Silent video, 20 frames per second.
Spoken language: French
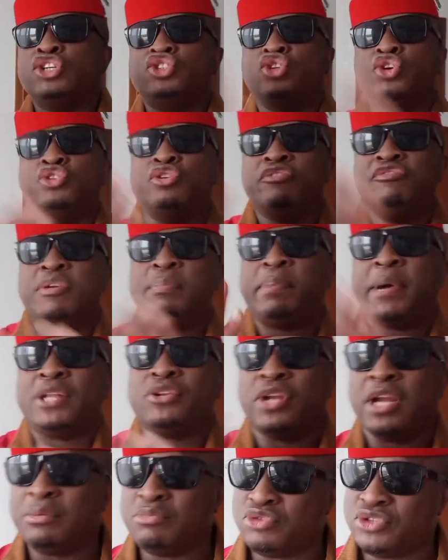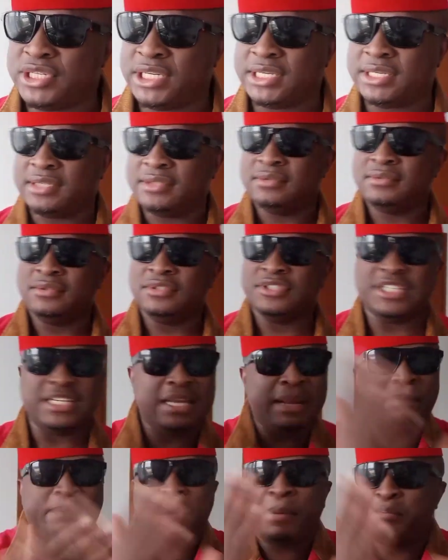Je ne vis pas de la musique.
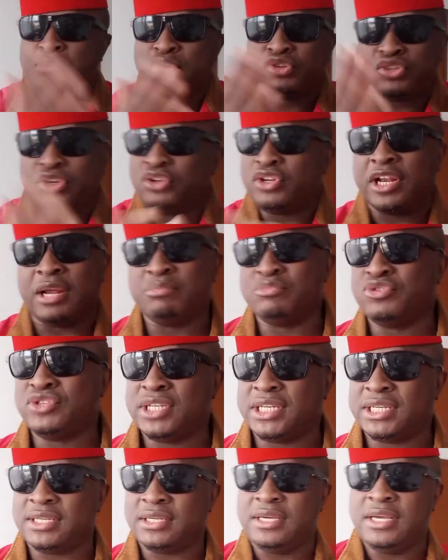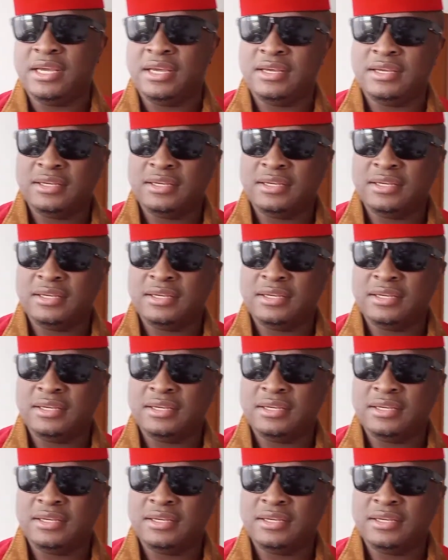Je n'ai pas besoin de la musique.